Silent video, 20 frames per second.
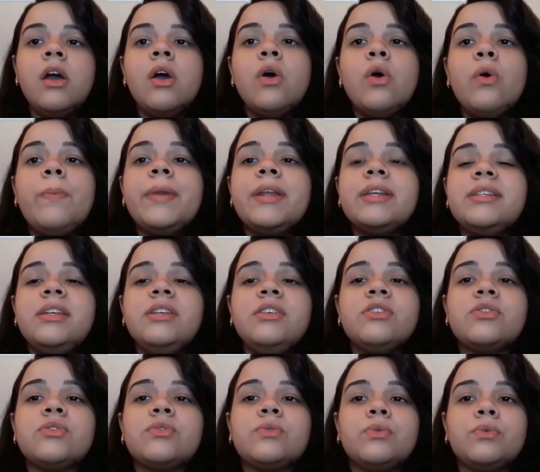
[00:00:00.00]
O presente
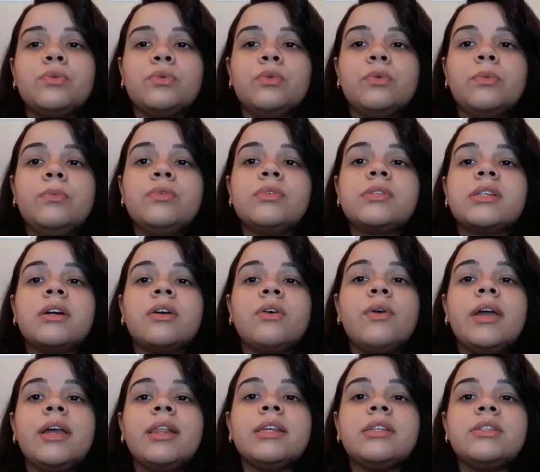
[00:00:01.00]
estudo busca
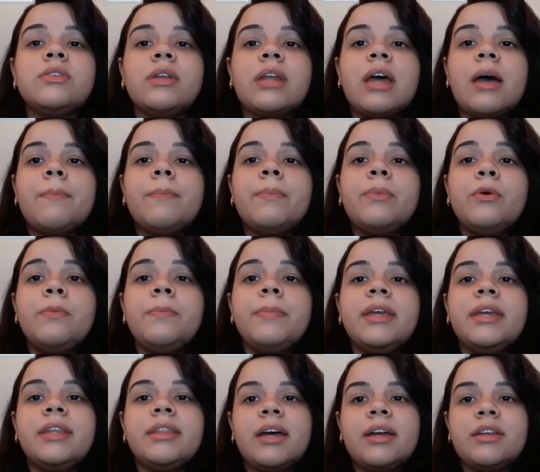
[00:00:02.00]
correlacionar a
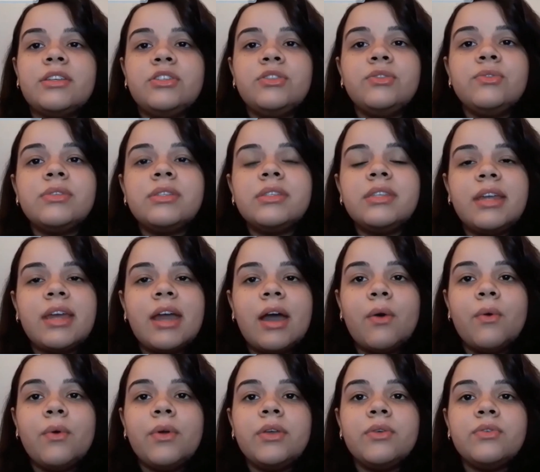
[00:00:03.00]
propriedade
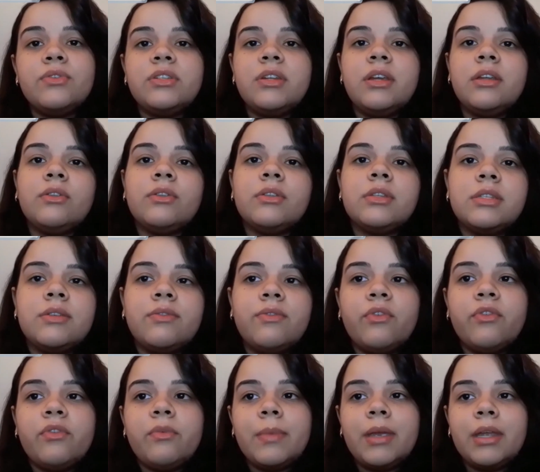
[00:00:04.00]
industrial e o direito ao
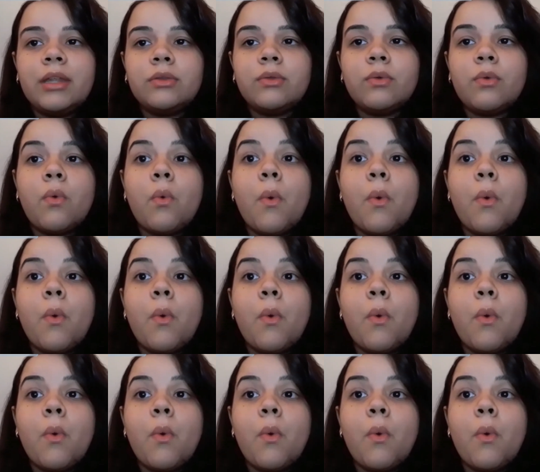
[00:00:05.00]
desenvolvimento